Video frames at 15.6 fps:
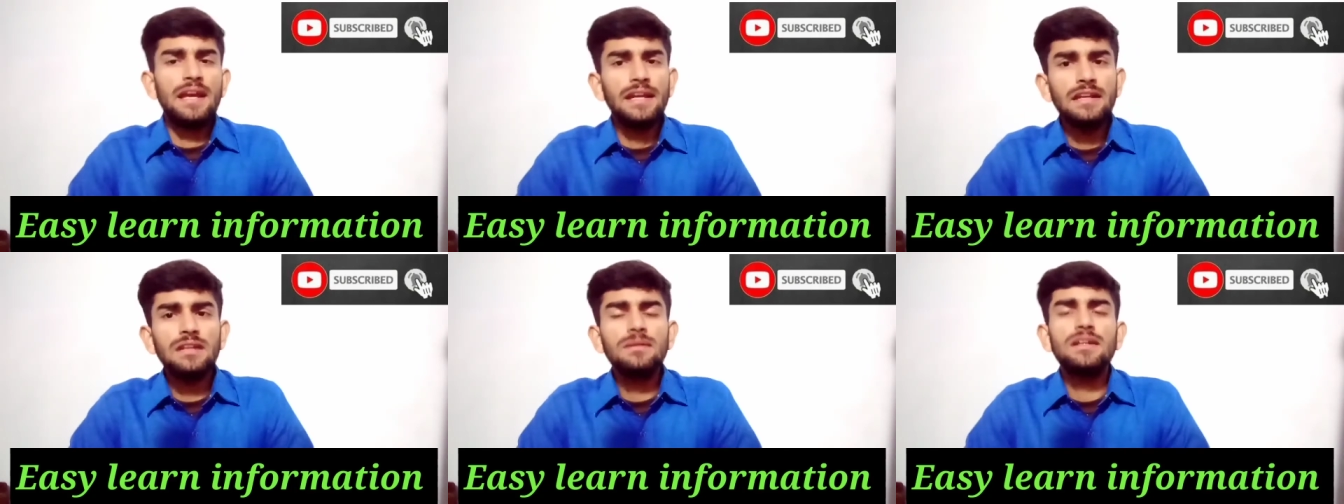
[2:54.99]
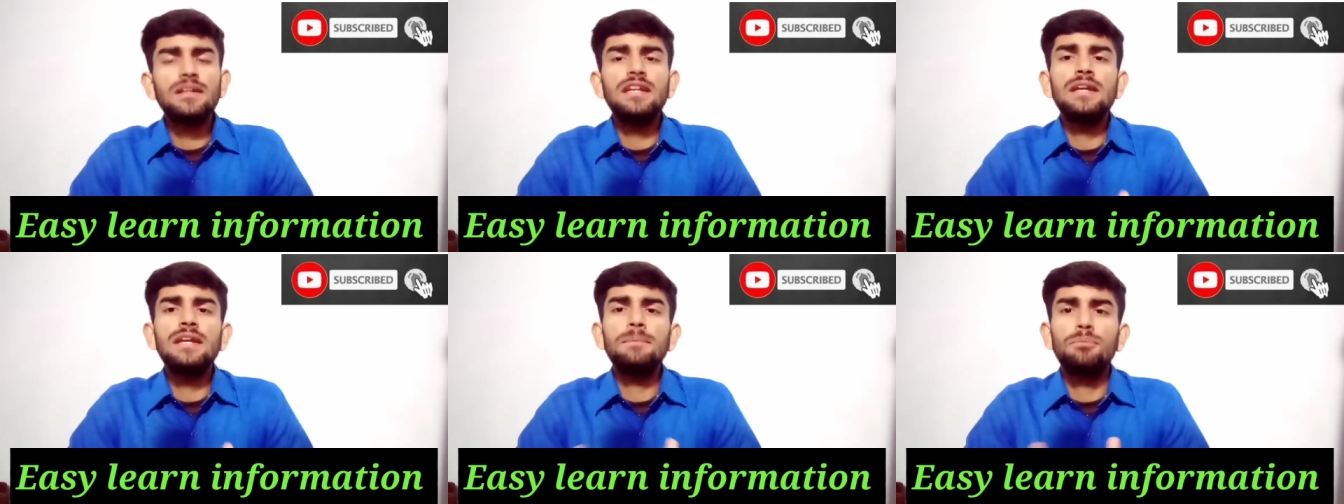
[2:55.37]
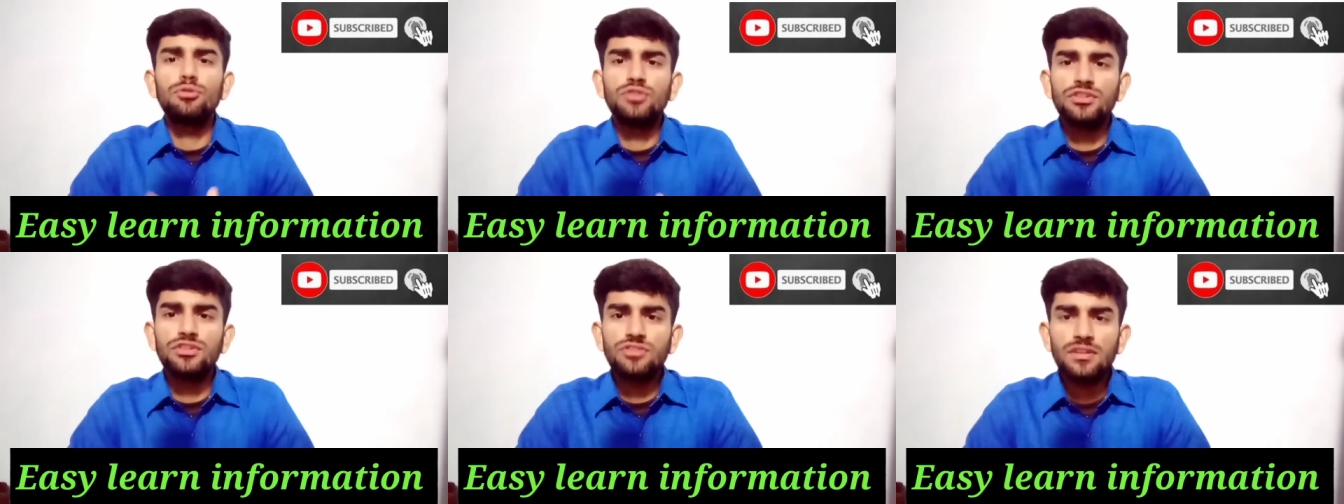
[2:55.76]
इनकी
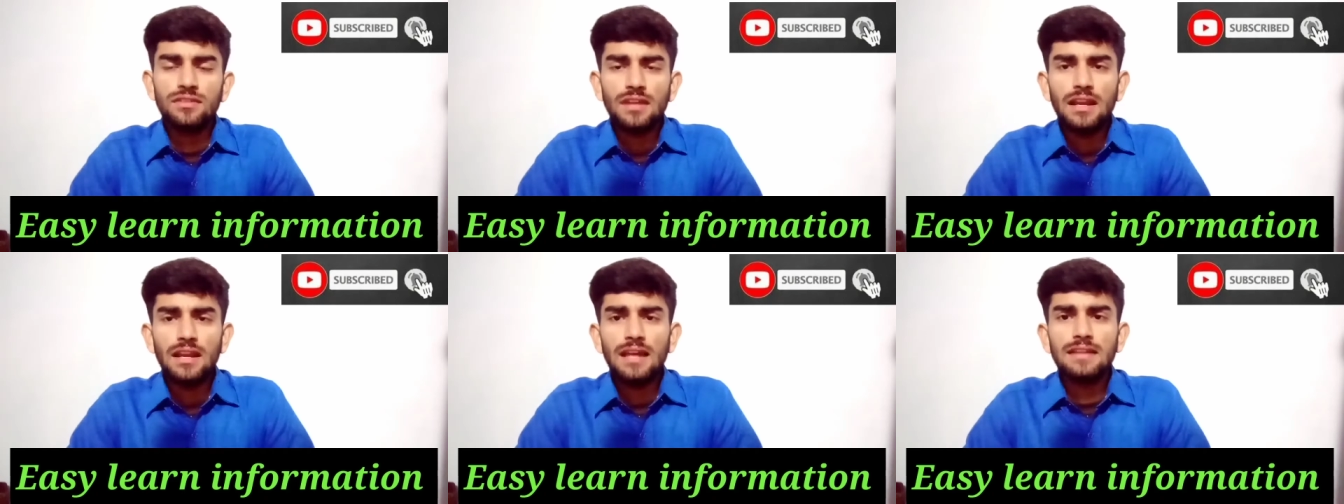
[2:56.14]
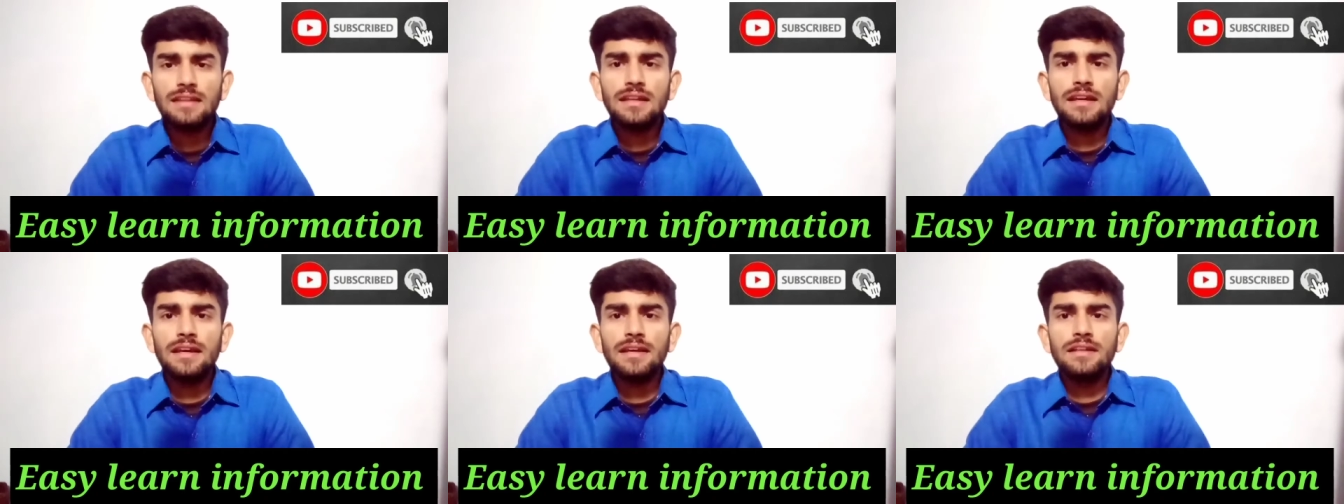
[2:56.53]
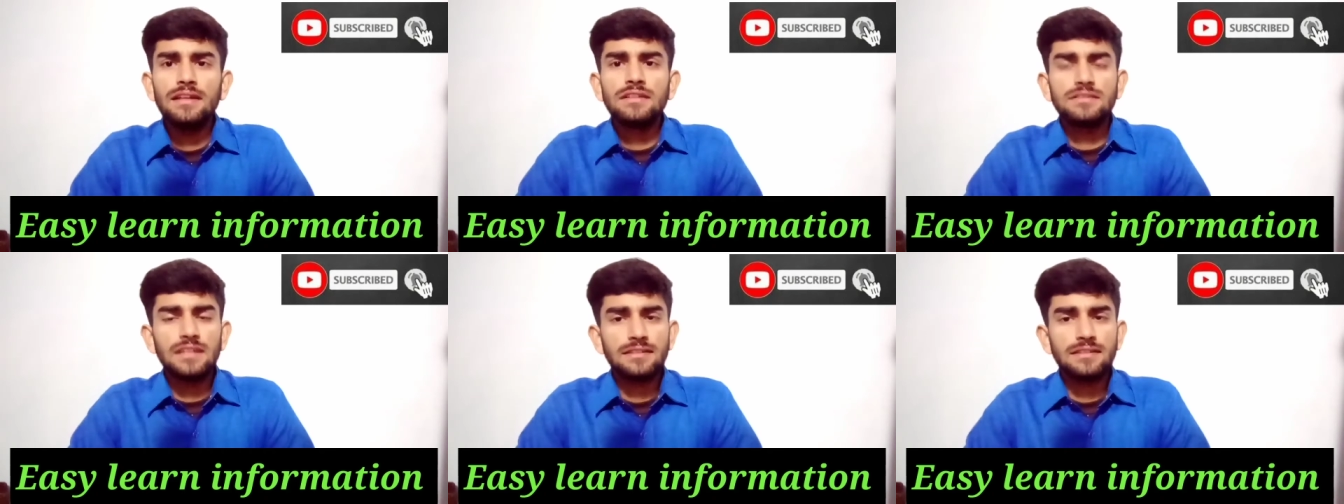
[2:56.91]
पोजीशंस अलग हैं
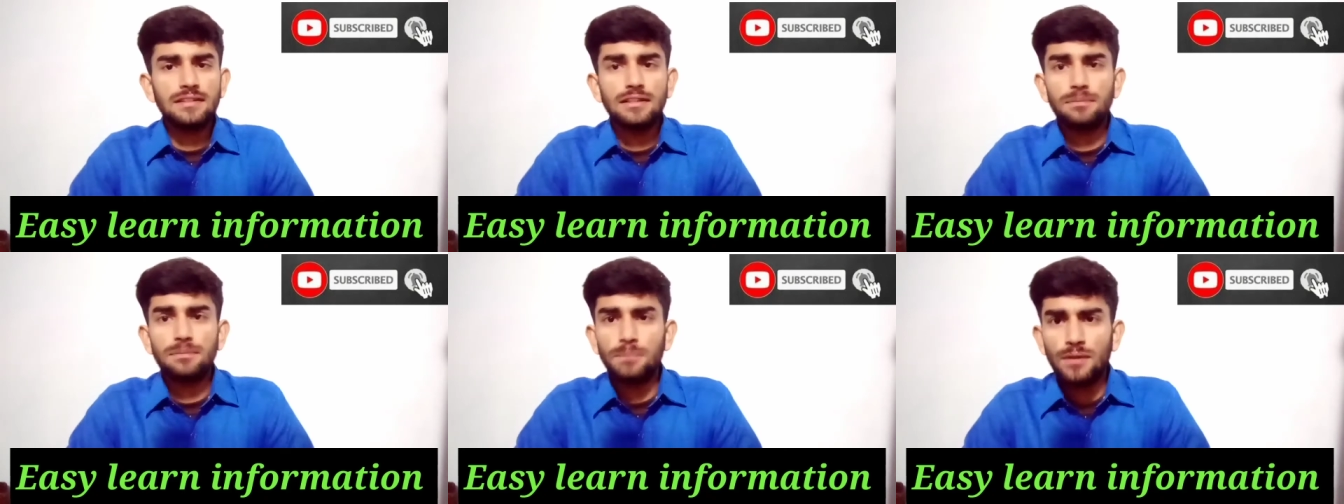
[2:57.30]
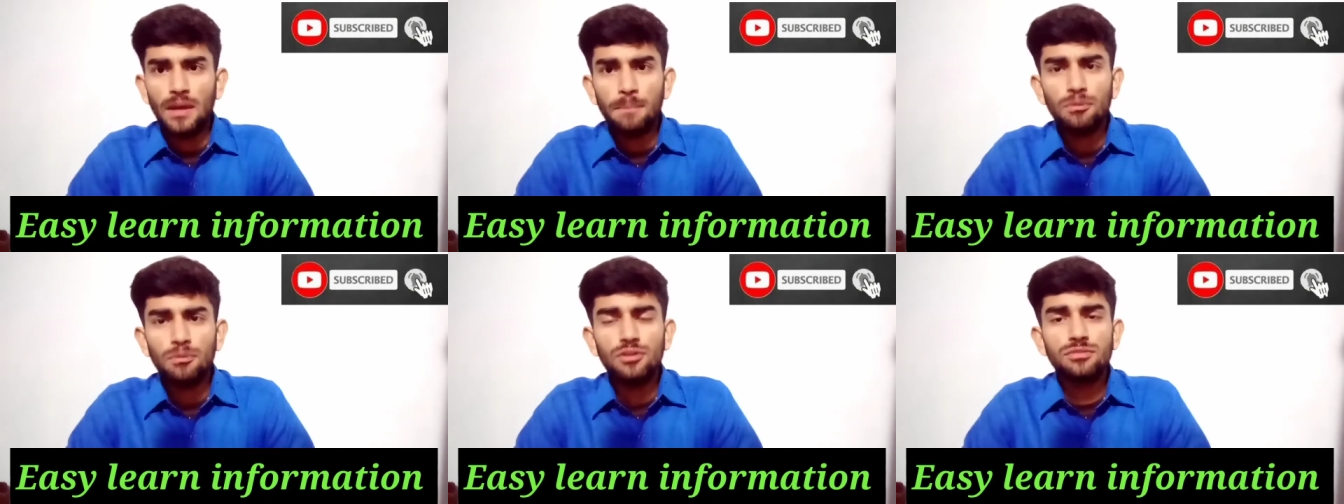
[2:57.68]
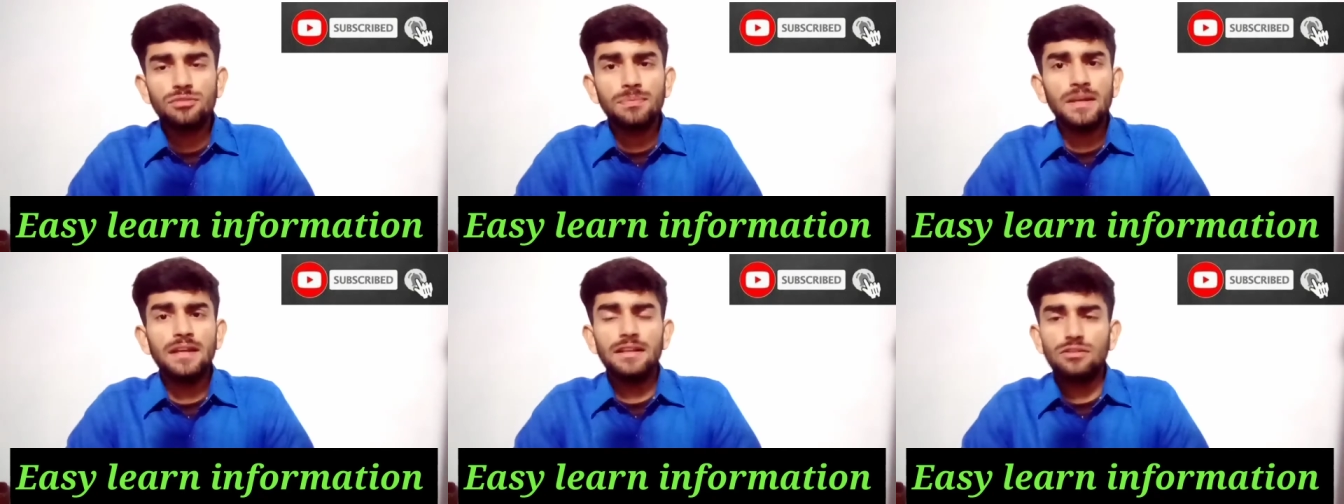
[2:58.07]
जैसे पंजाब
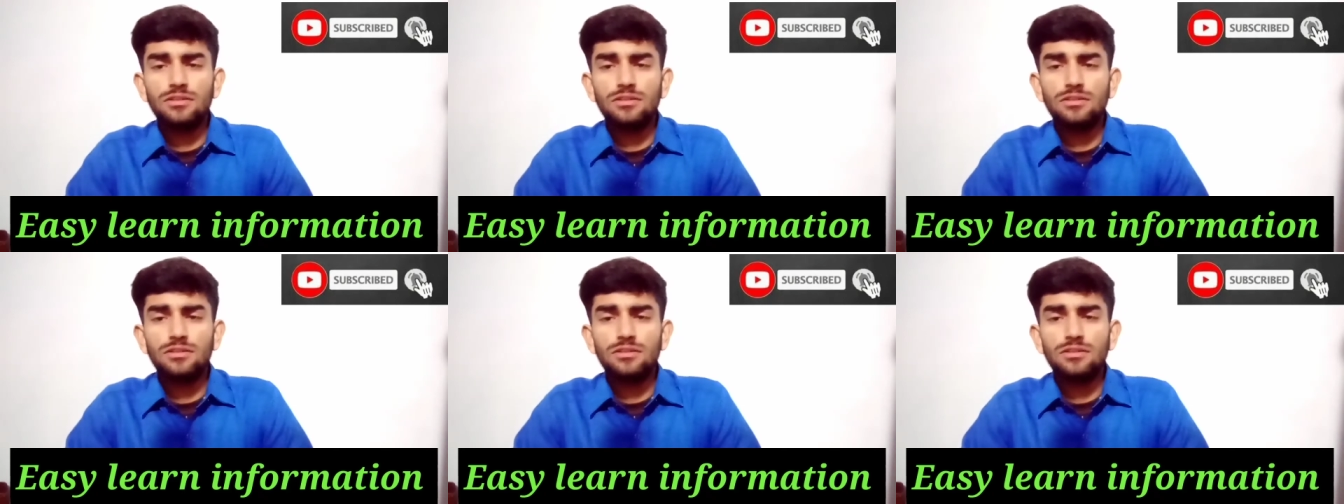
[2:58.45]
पुलिस में